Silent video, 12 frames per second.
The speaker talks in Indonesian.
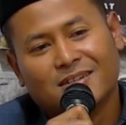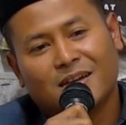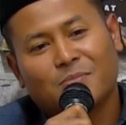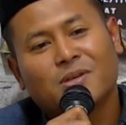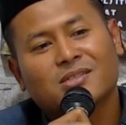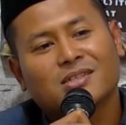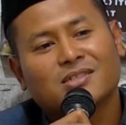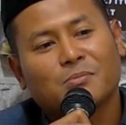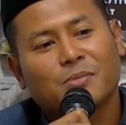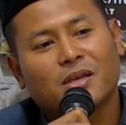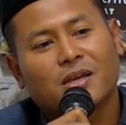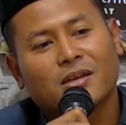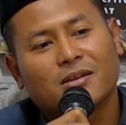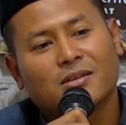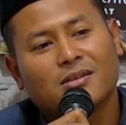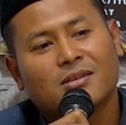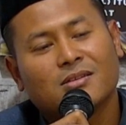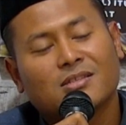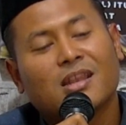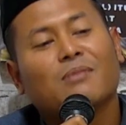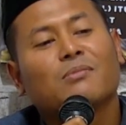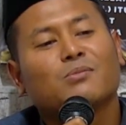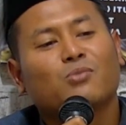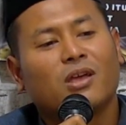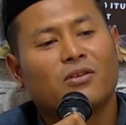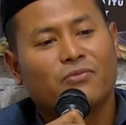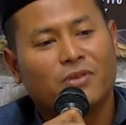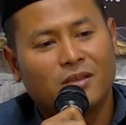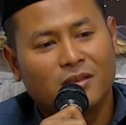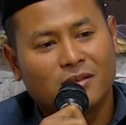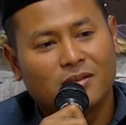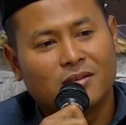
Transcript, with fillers: Apa yang saya sampaikan, selamat Bu Elvi,